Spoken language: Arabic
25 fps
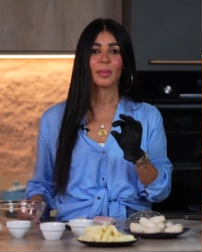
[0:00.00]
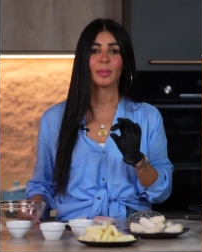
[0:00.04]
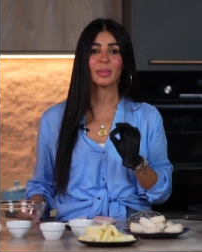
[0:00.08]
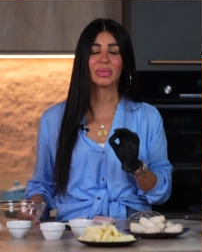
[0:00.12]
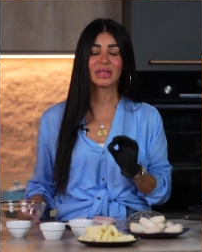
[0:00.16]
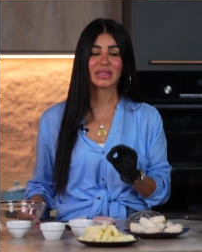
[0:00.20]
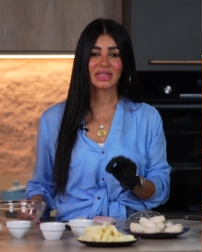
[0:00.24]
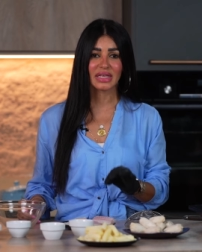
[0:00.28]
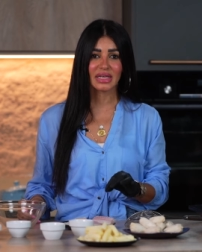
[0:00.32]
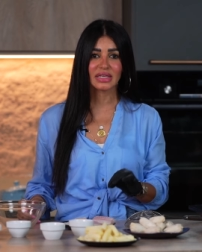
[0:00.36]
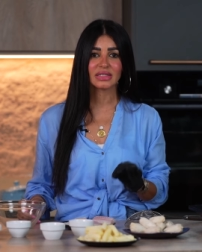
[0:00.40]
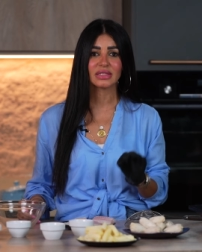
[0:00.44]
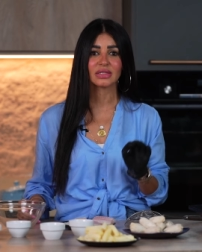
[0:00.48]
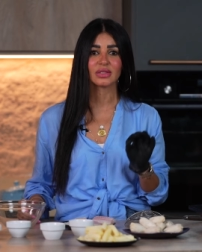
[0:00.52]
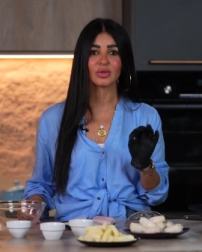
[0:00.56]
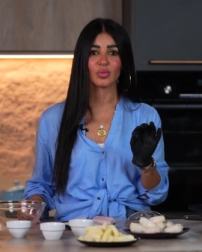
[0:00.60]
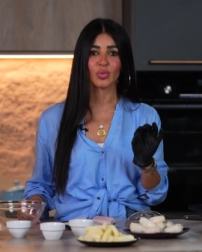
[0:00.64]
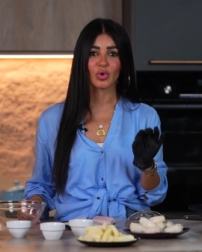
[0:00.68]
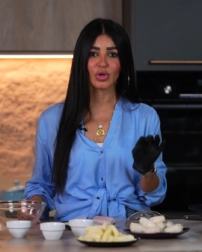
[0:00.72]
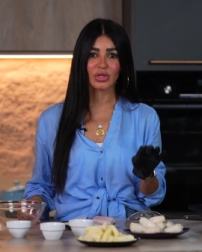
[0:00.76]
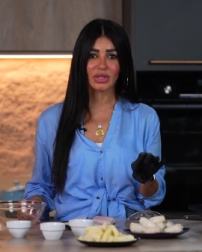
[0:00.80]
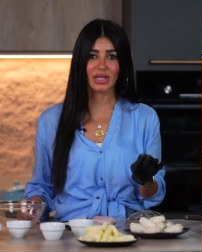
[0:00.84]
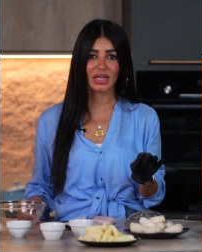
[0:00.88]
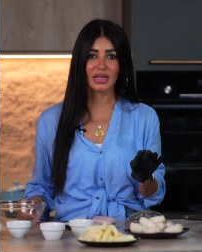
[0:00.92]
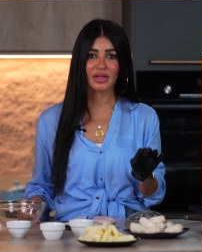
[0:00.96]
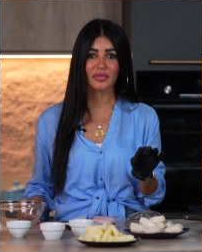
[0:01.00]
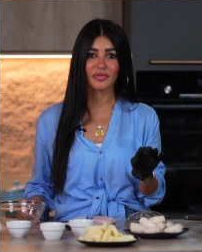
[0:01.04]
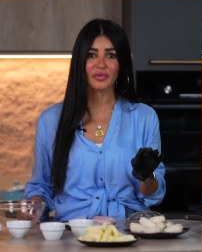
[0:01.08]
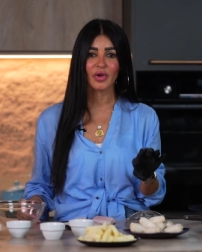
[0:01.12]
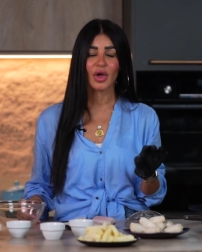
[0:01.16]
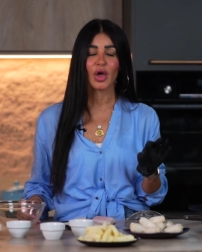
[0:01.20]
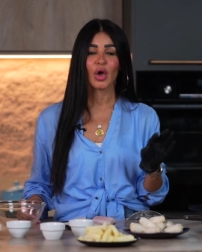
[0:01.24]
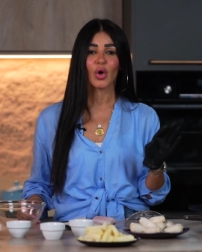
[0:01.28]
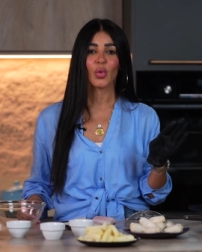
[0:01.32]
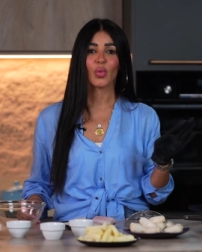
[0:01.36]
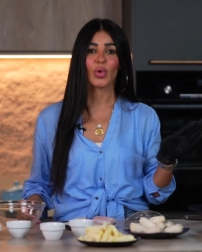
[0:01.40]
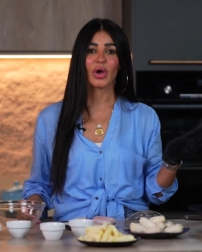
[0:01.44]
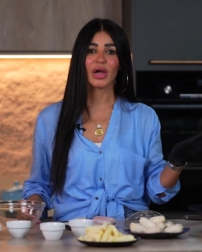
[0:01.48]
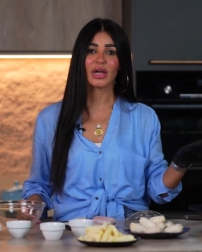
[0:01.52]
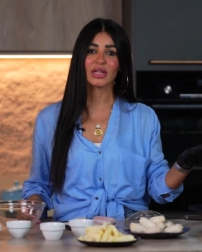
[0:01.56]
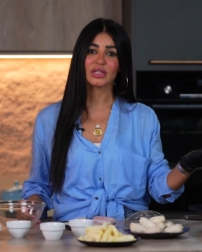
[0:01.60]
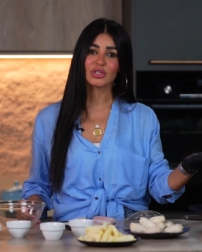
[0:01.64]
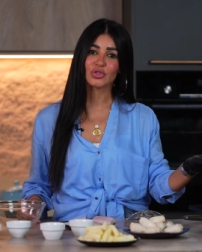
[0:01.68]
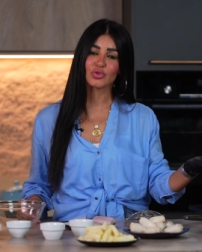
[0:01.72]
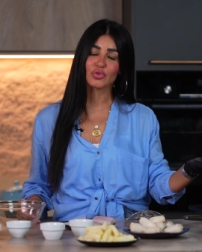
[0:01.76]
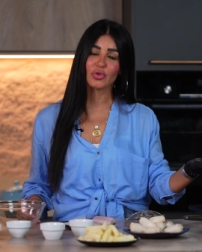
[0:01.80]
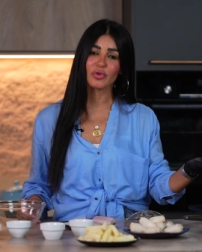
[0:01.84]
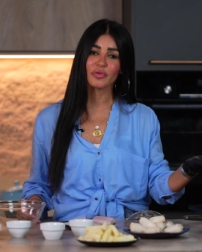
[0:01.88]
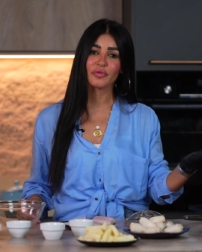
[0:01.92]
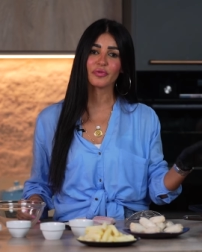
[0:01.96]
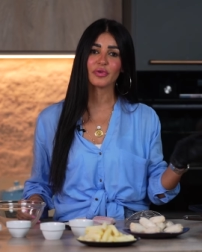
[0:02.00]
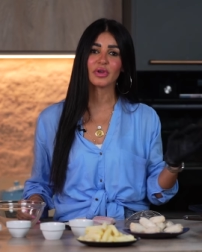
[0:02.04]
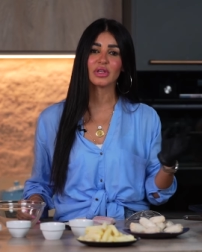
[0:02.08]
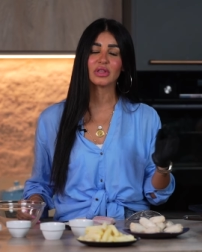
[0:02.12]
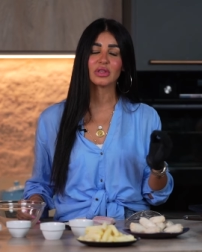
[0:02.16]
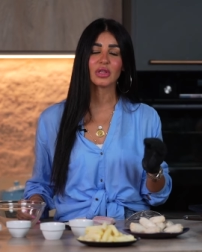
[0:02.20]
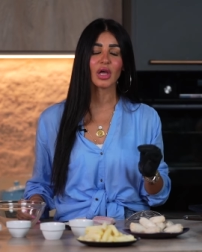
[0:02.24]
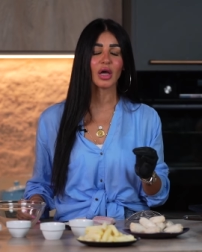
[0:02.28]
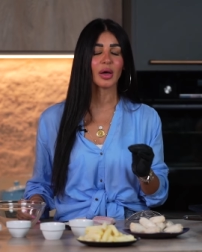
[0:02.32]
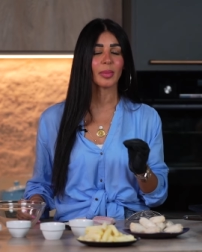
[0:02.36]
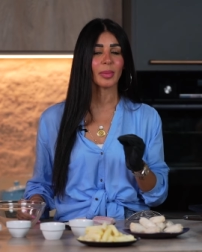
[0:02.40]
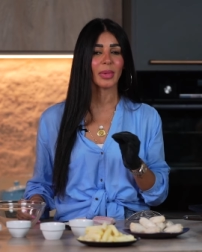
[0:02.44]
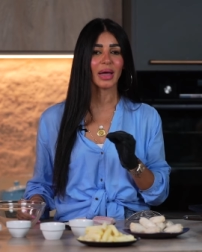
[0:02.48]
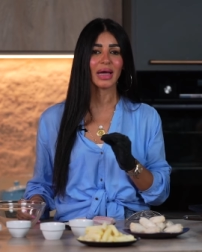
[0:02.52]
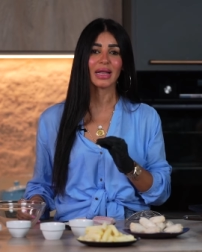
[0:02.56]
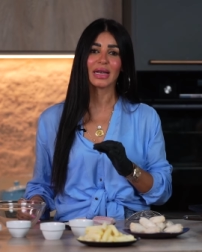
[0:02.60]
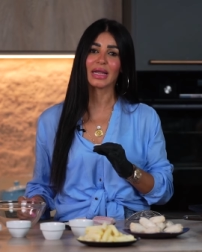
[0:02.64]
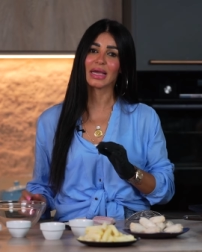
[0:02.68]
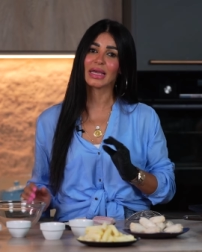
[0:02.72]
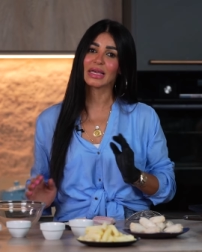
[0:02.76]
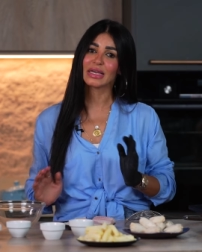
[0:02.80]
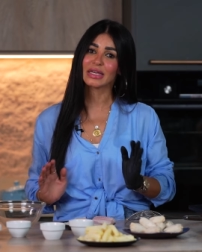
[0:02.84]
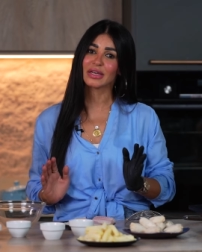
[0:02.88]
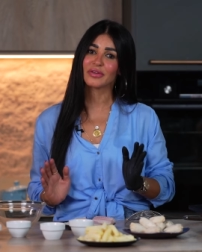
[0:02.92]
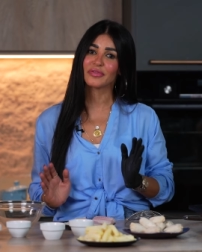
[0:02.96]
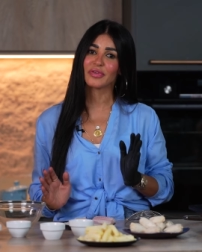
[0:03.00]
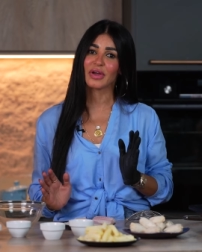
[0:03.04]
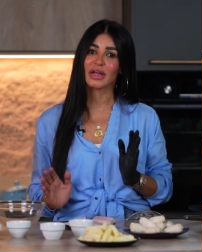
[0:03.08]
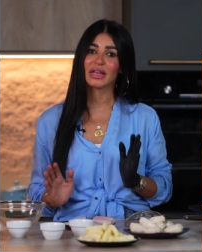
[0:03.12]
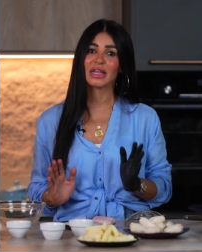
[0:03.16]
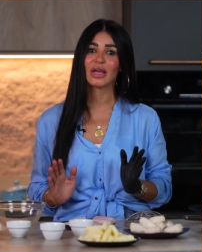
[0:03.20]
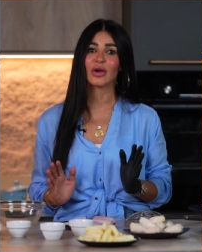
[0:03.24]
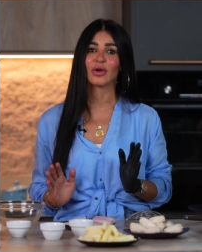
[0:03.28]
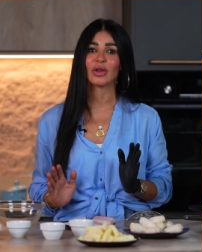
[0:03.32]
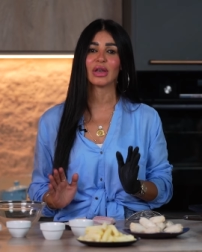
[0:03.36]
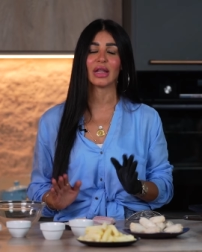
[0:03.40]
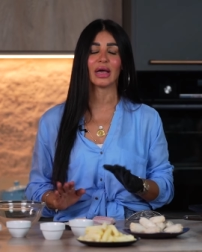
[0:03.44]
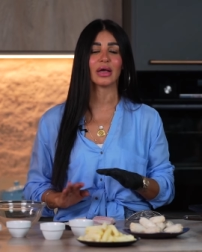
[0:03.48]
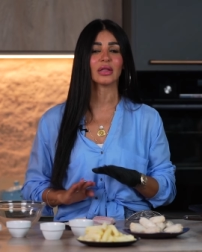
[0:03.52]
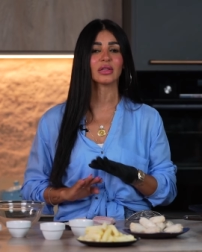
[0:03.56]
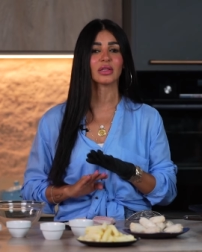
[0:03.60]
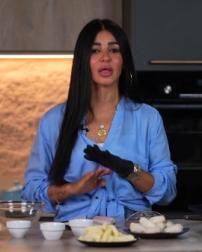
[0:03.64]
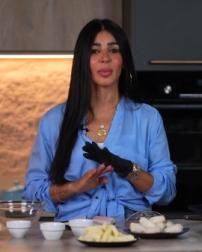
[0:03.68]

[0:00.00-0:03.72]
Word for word: بتاست مختلف وهنشوف الطعم هل هيكرف عليها ولا لا